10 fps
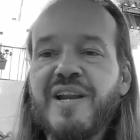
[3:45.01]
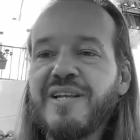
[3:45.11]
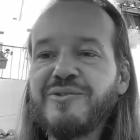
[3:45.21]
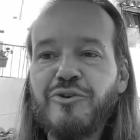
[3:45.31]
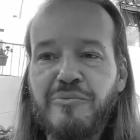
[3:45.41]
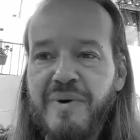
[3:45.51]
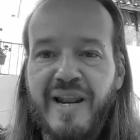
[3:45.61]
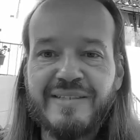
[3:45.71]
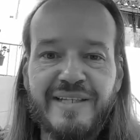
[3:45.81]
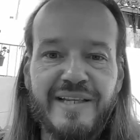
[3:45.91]
resto del
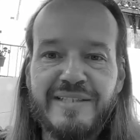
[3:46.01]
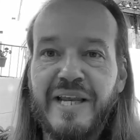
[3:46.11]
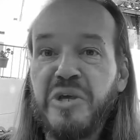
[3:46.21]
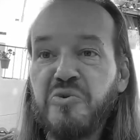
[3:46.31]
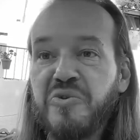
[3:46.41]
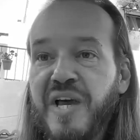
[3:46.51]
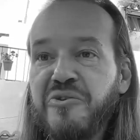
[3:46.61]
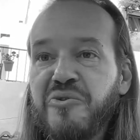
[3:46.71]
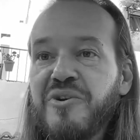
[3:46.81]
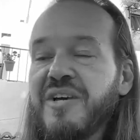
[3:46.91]
mar sin hacer ningún daño